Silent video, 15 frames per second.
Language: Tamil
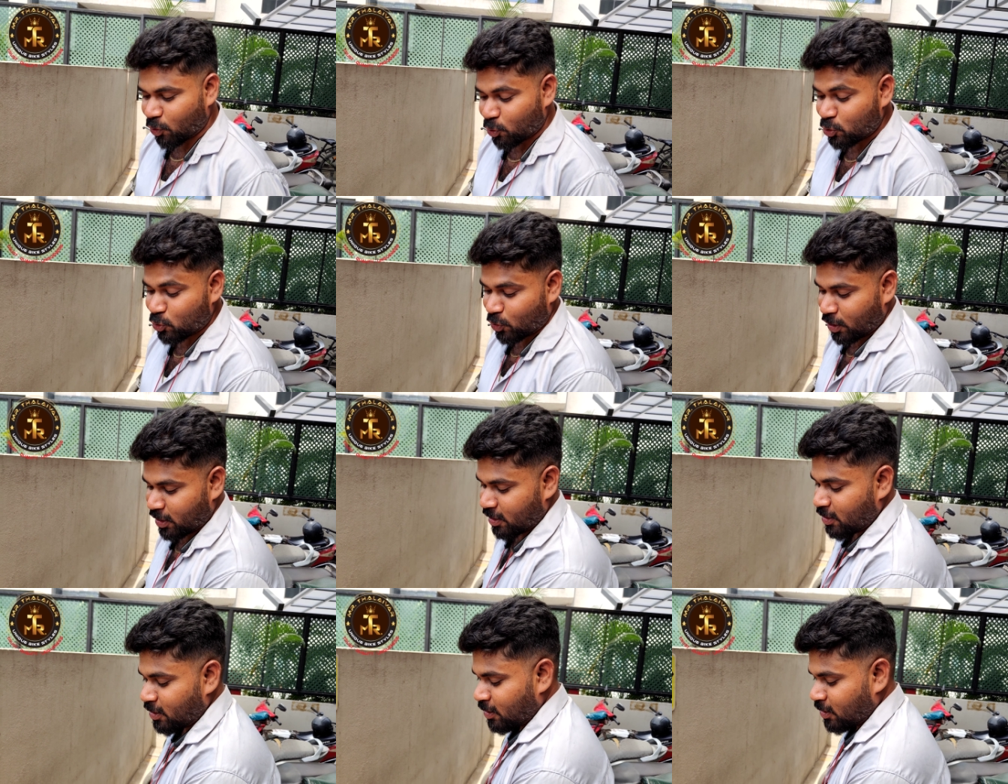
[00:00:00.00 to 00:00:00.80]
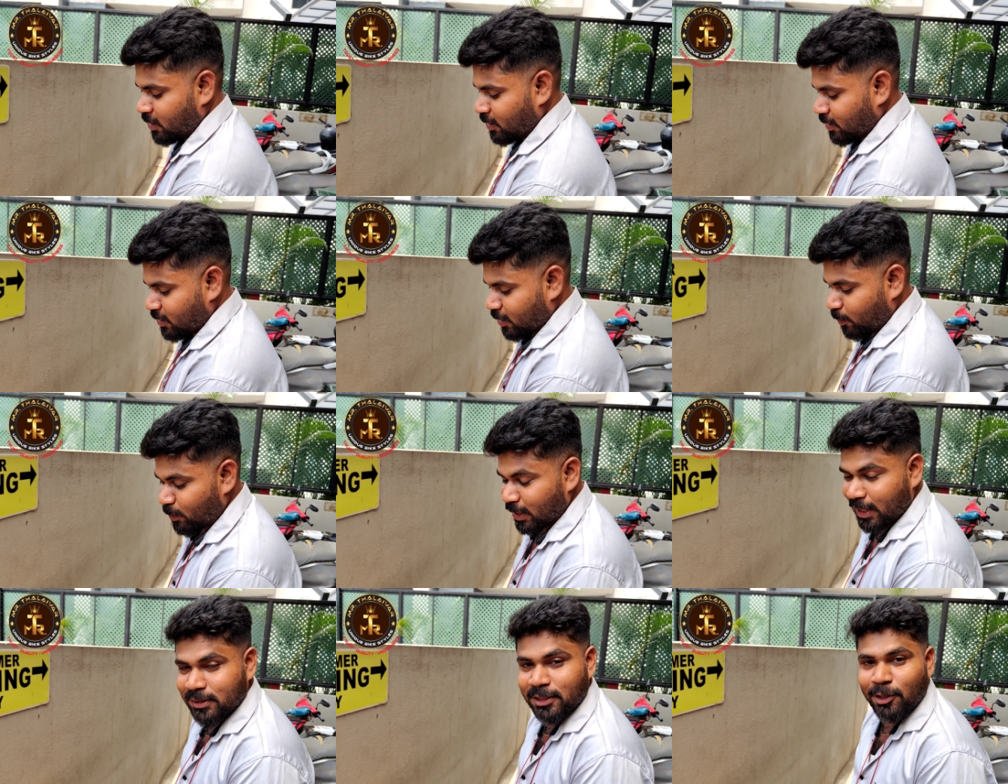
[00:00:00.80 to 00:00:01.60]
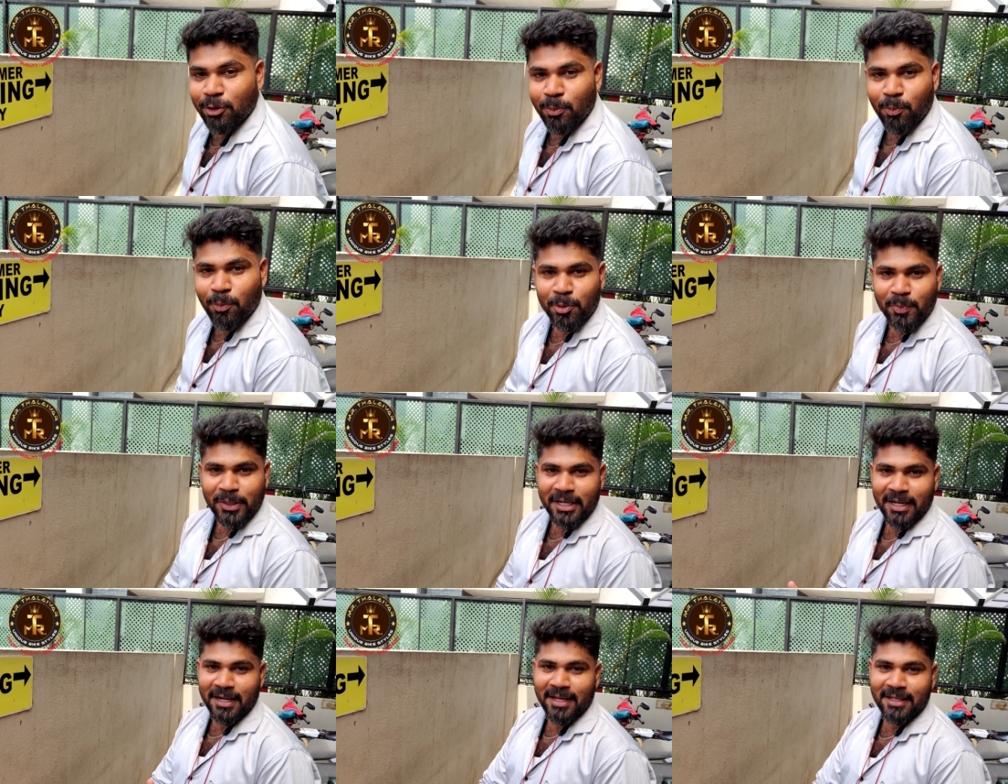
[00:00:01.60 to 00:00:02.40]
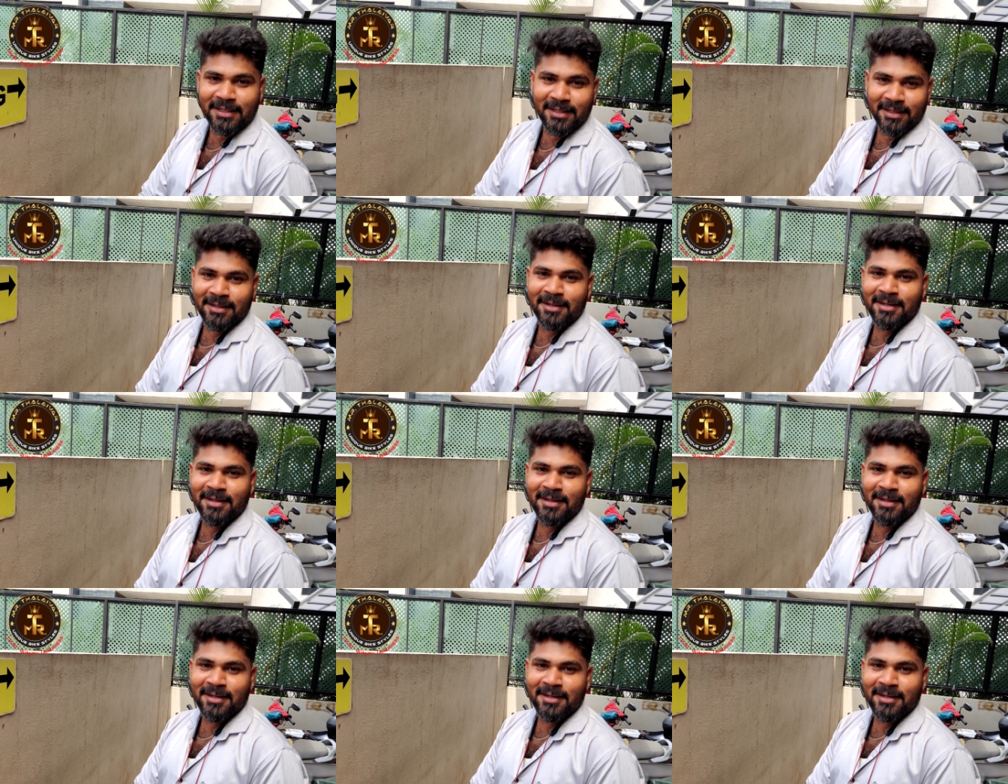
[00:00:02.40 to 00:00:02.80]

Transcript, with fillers: வரும்னு சொன்னாங்க நம்மளுக்கு அந்தளவுக்கு பொறுமையும் கிடையாது